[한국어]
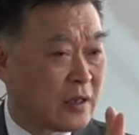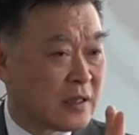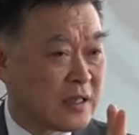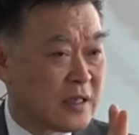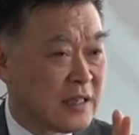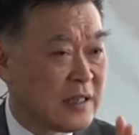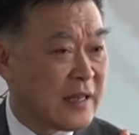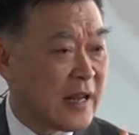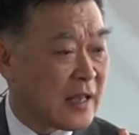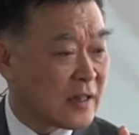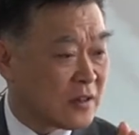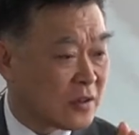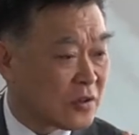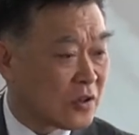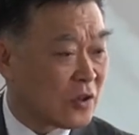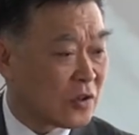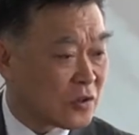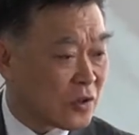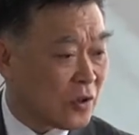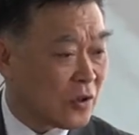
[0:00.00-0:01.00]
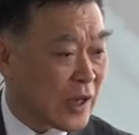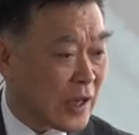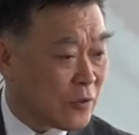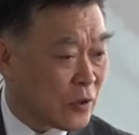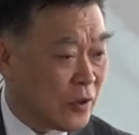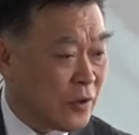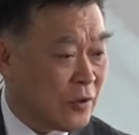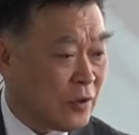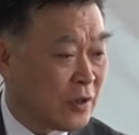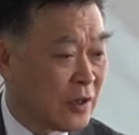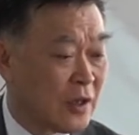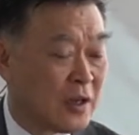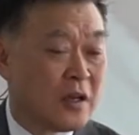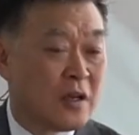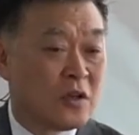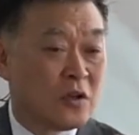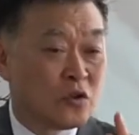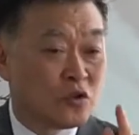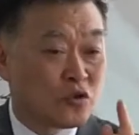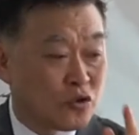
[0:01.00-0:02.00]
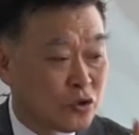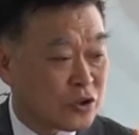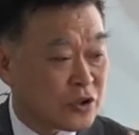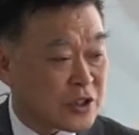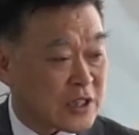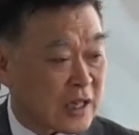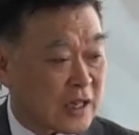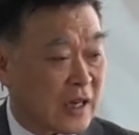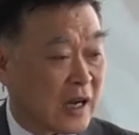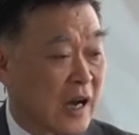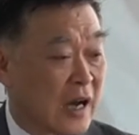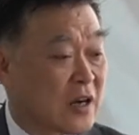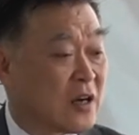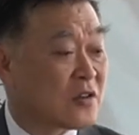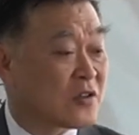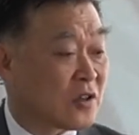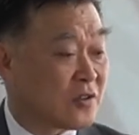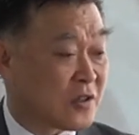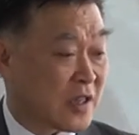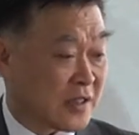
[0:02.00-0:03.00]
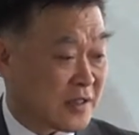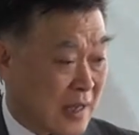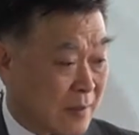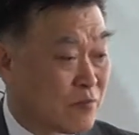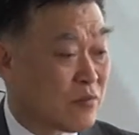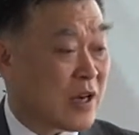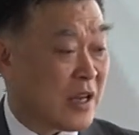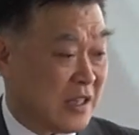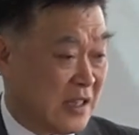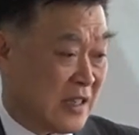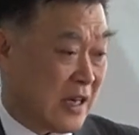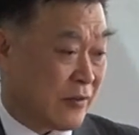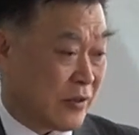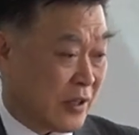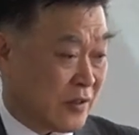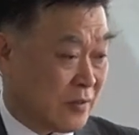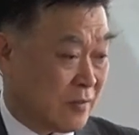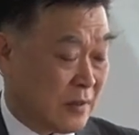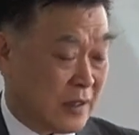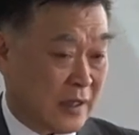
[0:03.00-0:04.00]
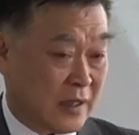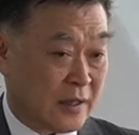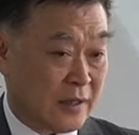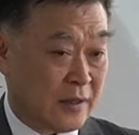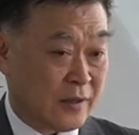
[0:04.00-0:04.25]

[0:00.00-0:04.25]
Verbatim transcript: 길에 들어서게 된 숫자가 하늘 천사의 3분의 1이라고 했습니다